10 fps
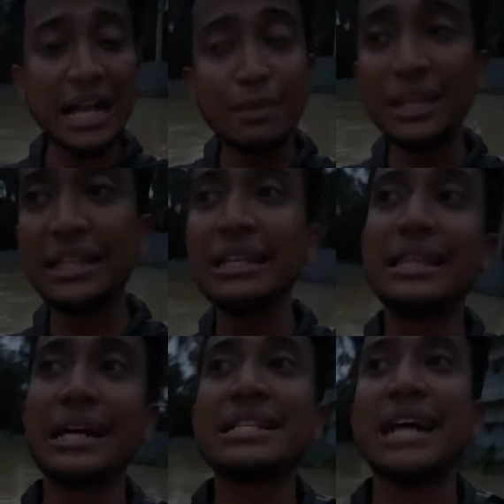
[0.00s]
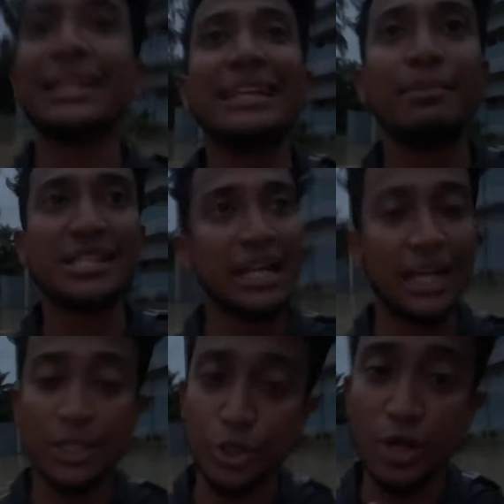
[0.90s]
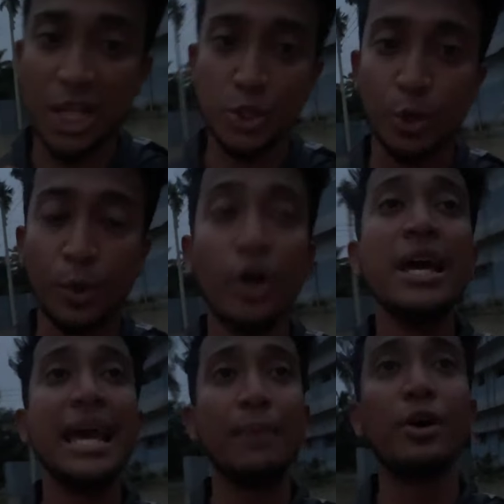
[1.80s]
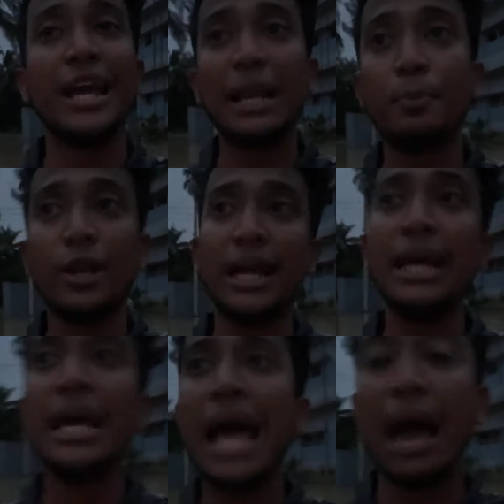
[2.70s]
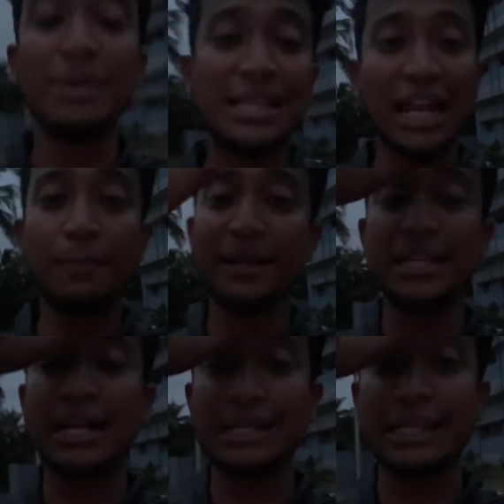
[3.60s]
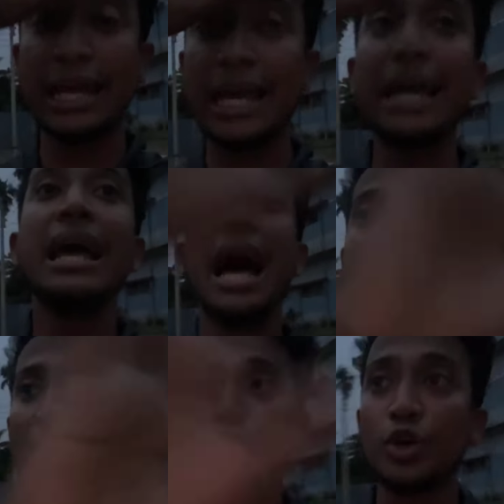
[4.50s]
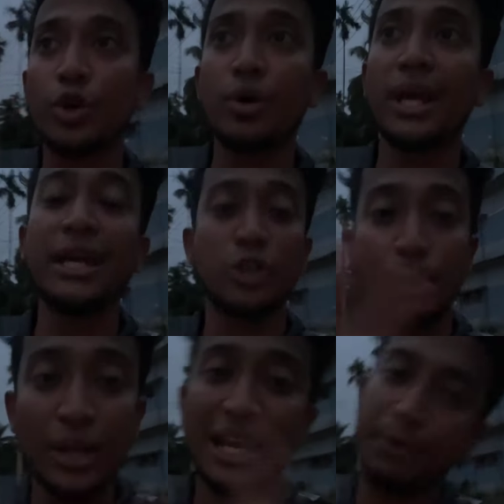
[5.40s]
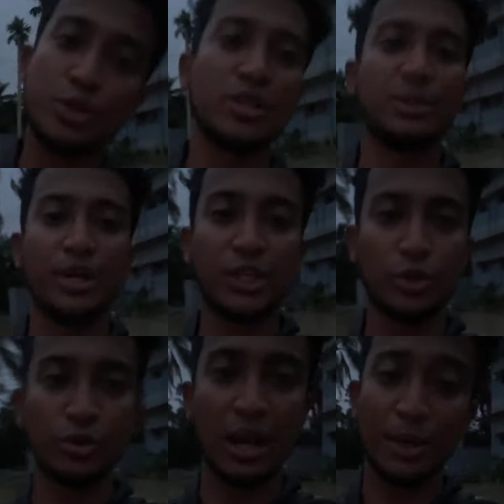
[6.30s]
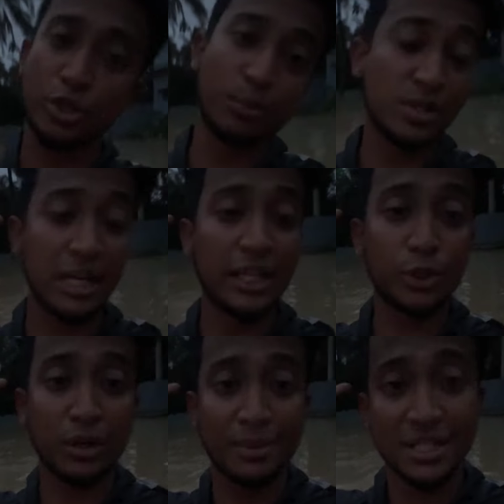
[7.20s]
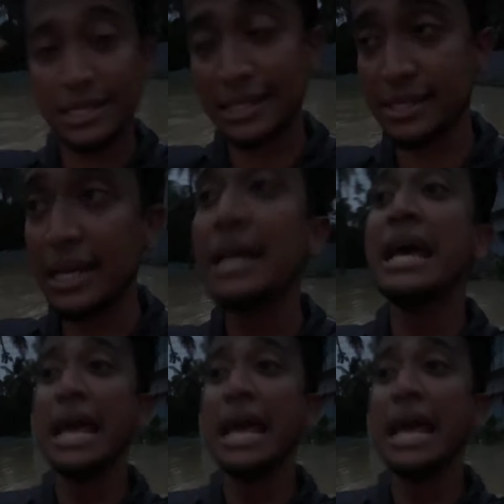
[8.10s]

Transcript: আগামী তিন থেকে চার দিন আমি সিলেটের জন্য কাজ করব এবং এরপরে আমি সিলেটবাসীর কাছ থেকে হাত জোর করে সময় নিয়ে আমি চলে যাব নেত্রকোনা আমার জন্মস্থান নেত্রকোনা ভেসে যাইতেছে